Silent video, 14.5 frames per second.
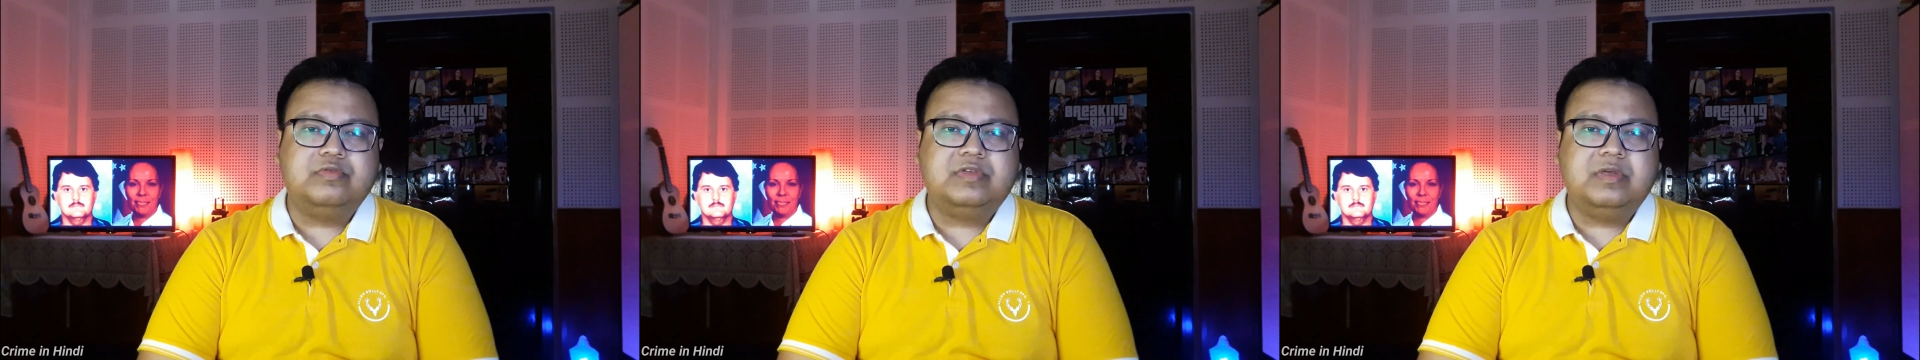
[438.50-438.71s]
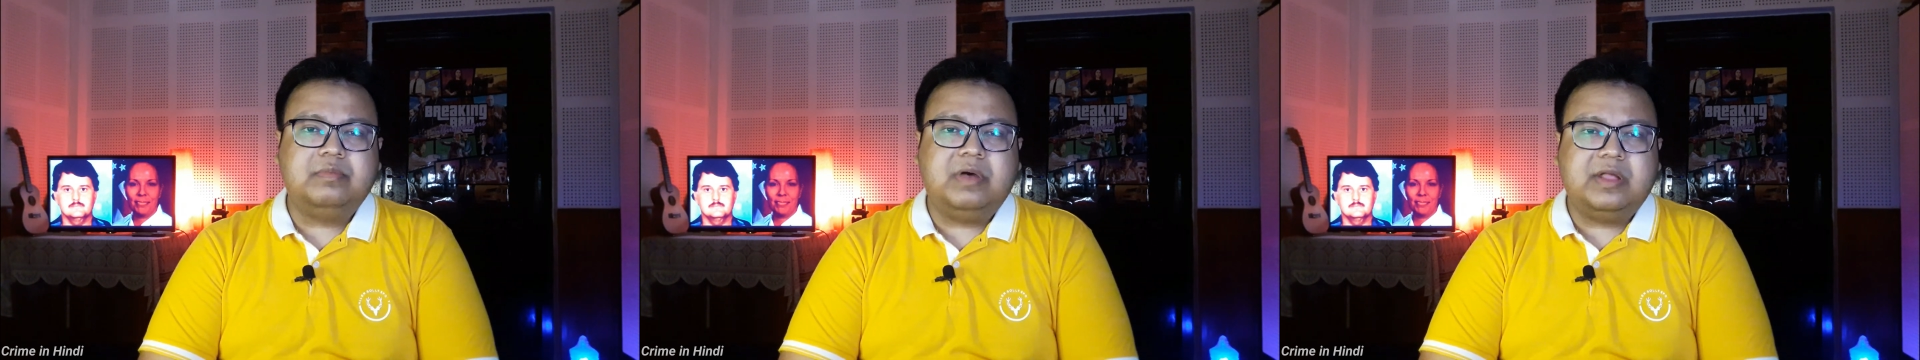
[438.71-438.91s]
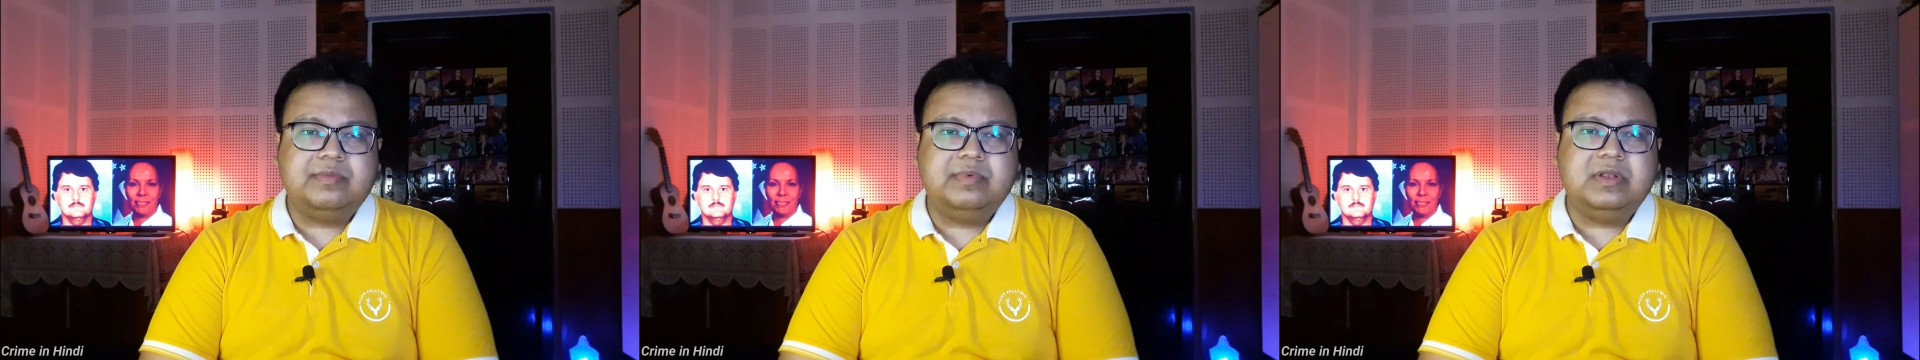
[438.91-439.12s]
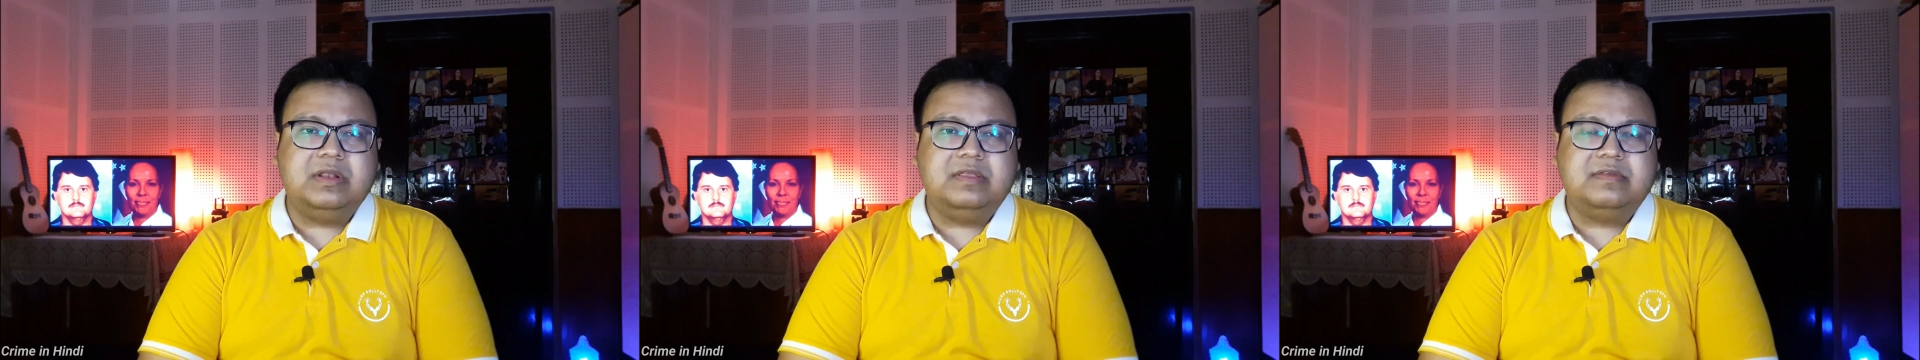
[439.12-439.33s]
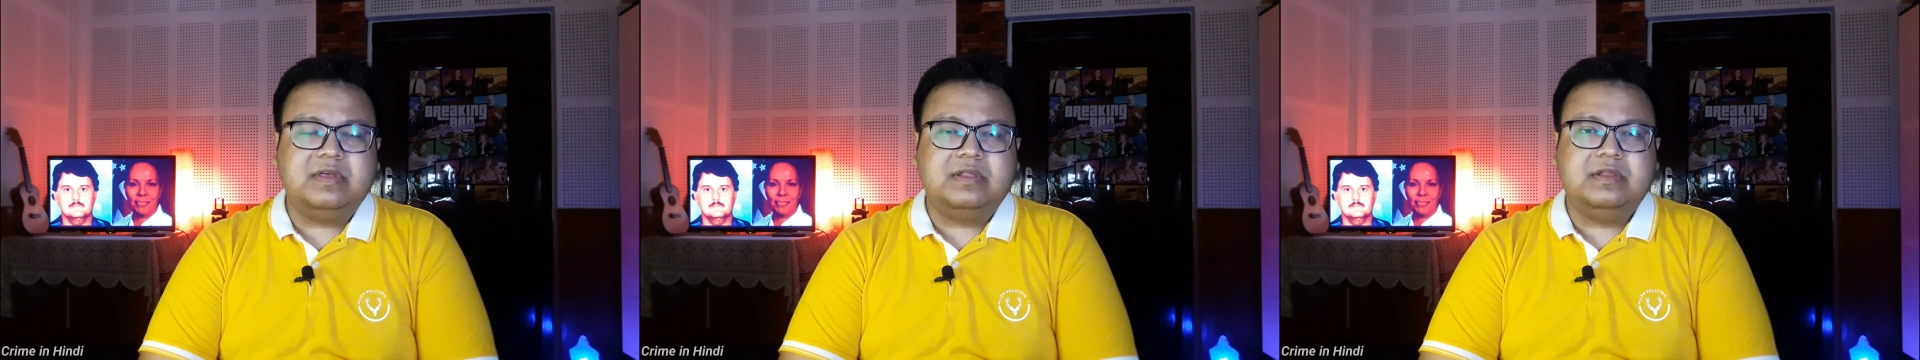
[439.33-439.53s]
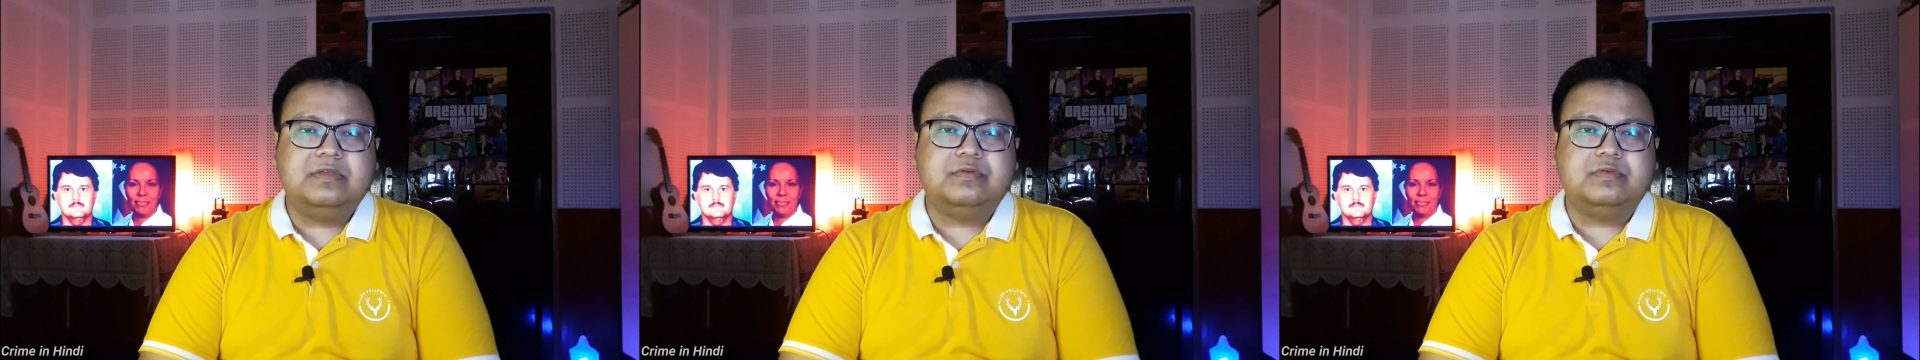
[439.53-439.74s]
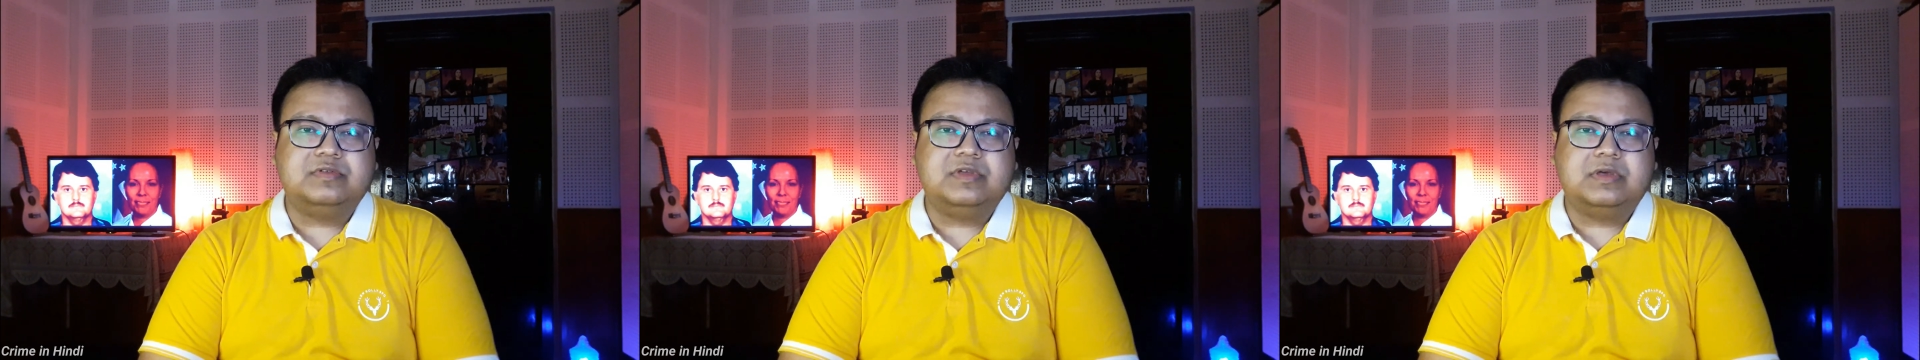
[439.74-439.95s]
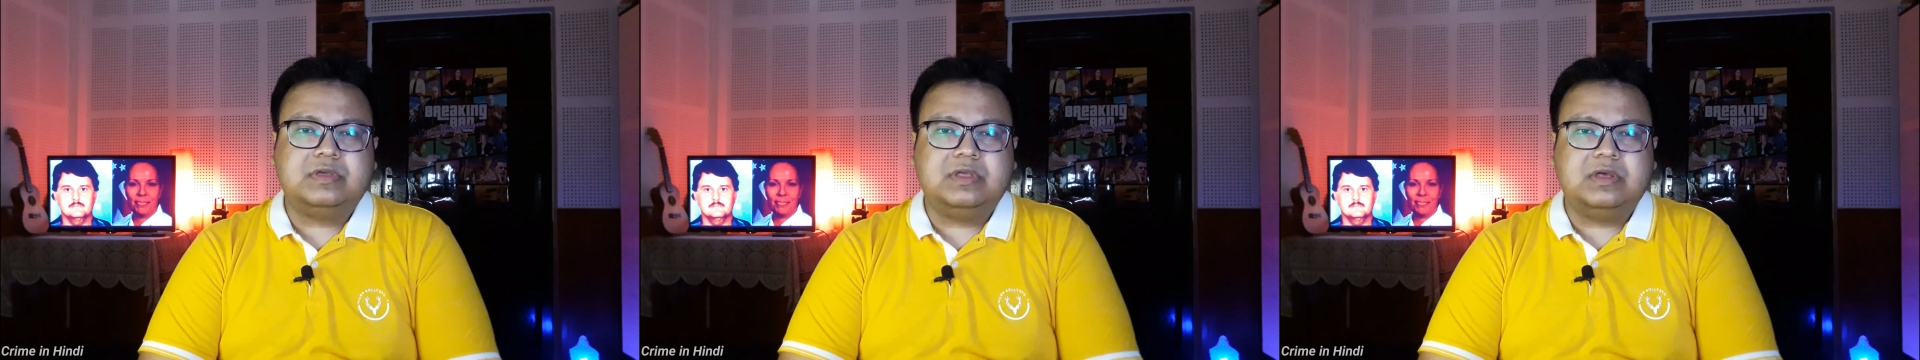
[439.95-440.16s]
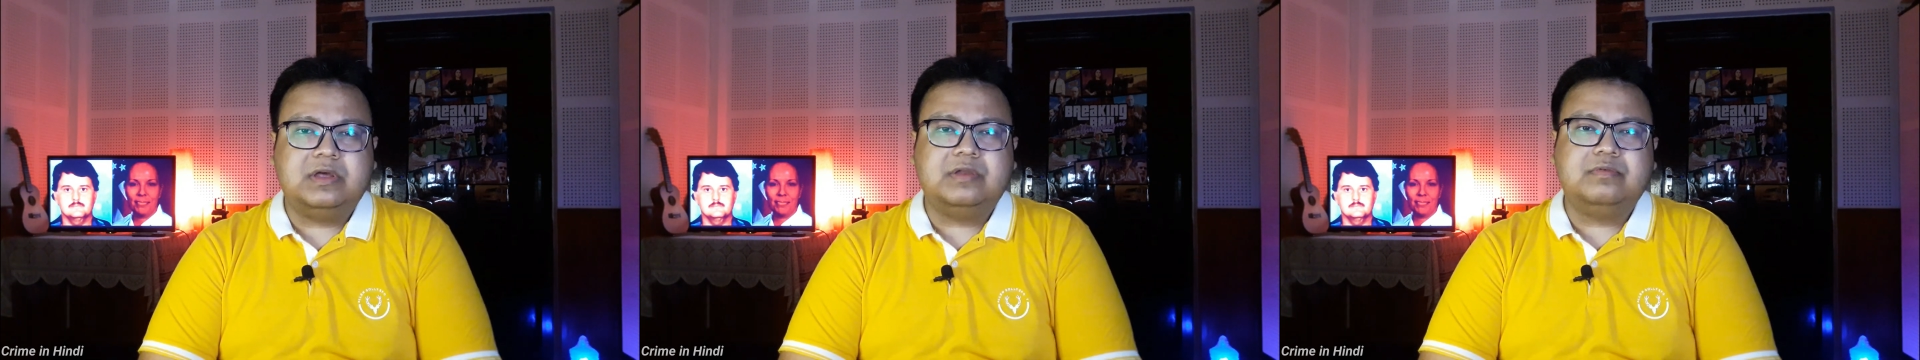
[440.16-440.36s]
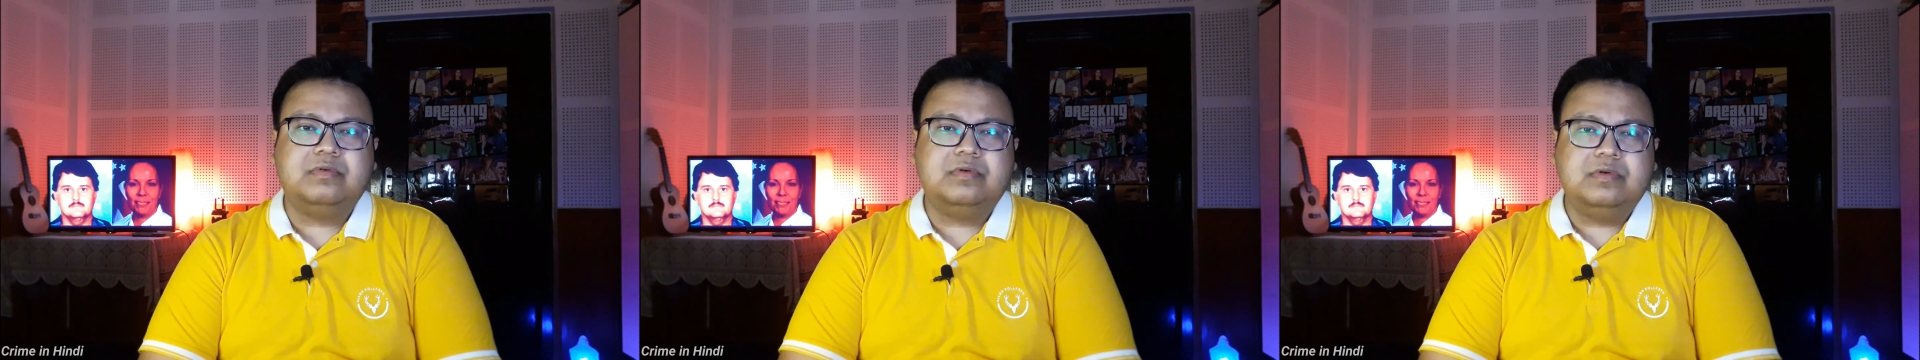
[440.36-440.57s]
उसके बाद भी लीसा ने सोचा कि
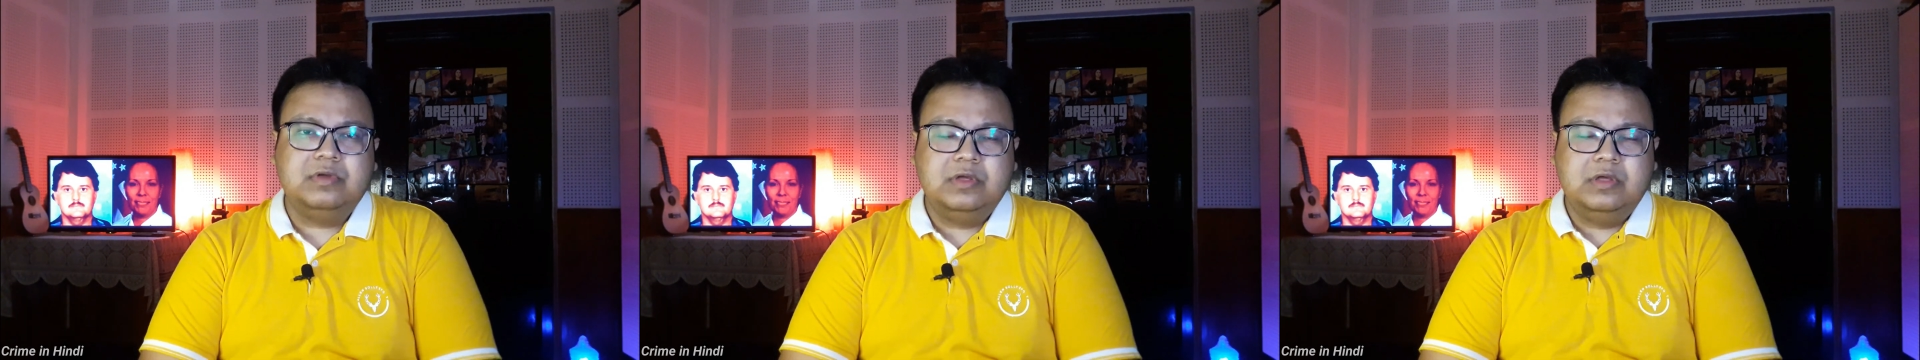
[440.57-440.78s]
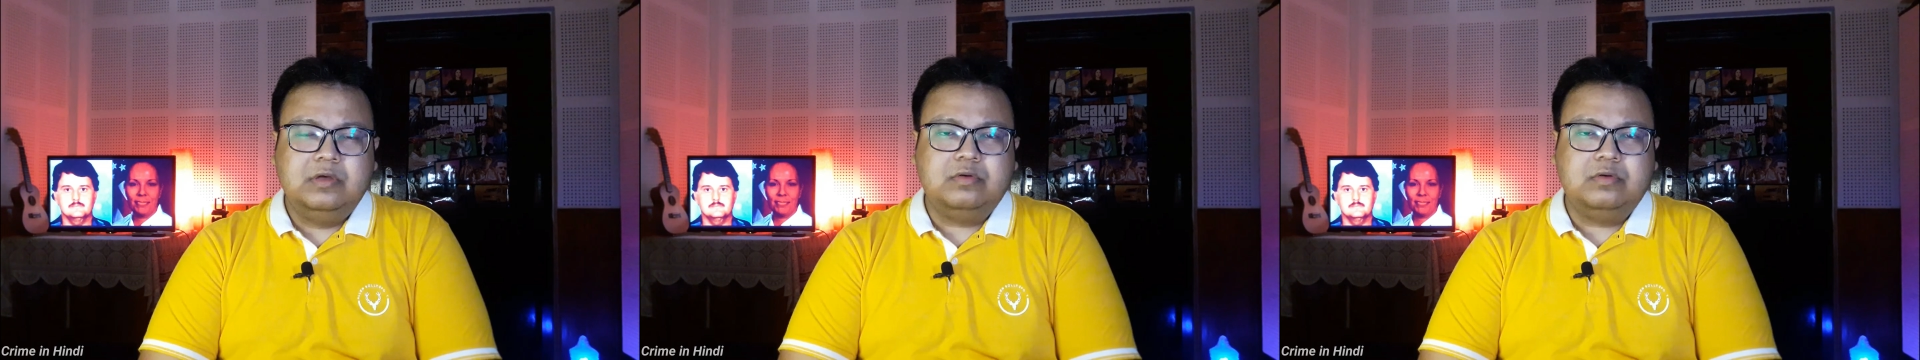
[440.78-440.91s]
अगर वो